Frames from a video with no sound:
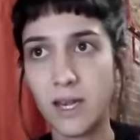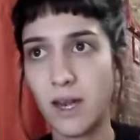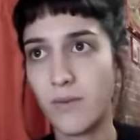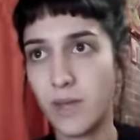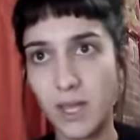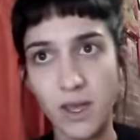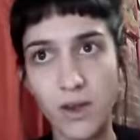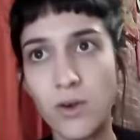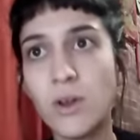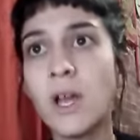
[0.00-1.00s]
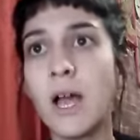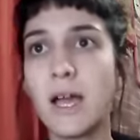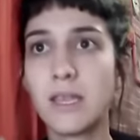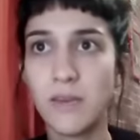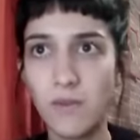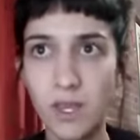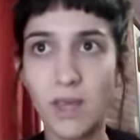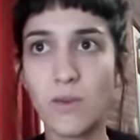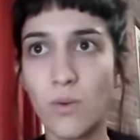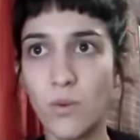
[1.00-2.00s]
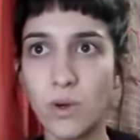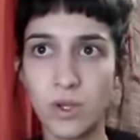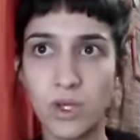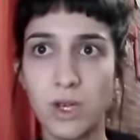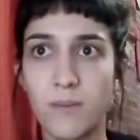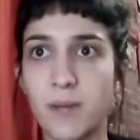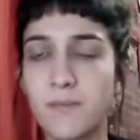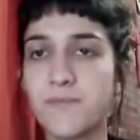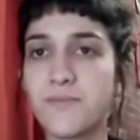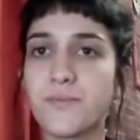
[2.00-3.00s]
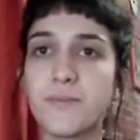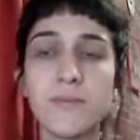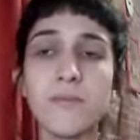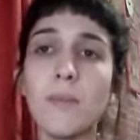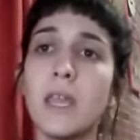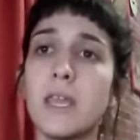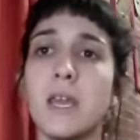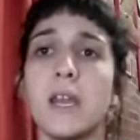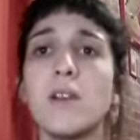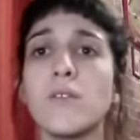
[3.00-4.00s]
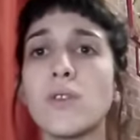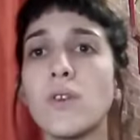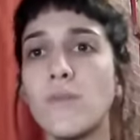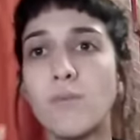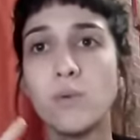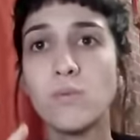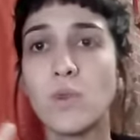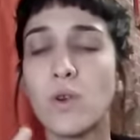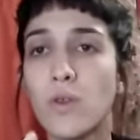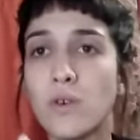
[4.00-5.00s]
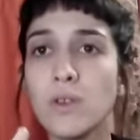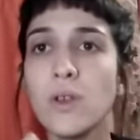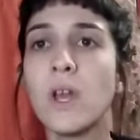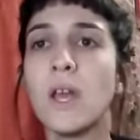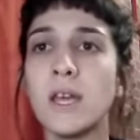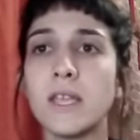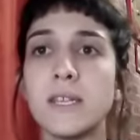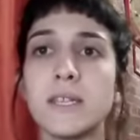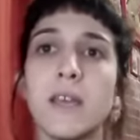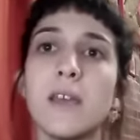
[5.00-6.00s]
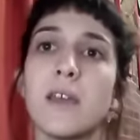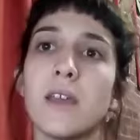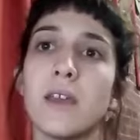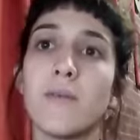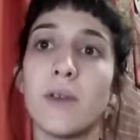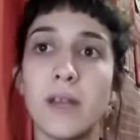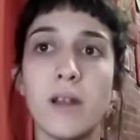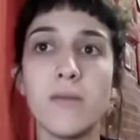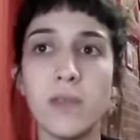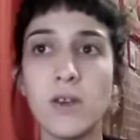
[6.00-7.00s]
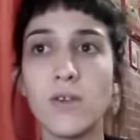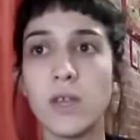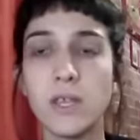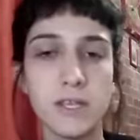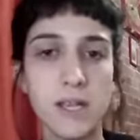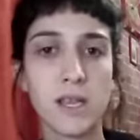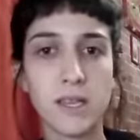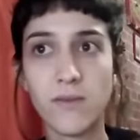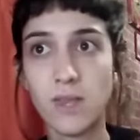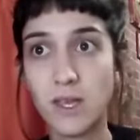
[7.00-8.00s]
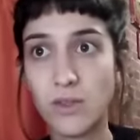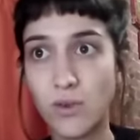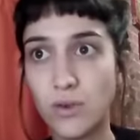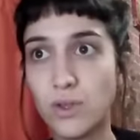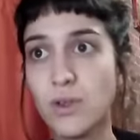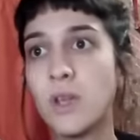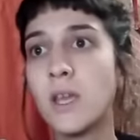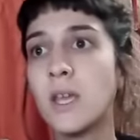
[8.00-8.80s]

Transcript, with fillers: en el video actividad 1 se llama. Y en el otro, el punto 2, dice, eh, vean el video que dice actividad 2,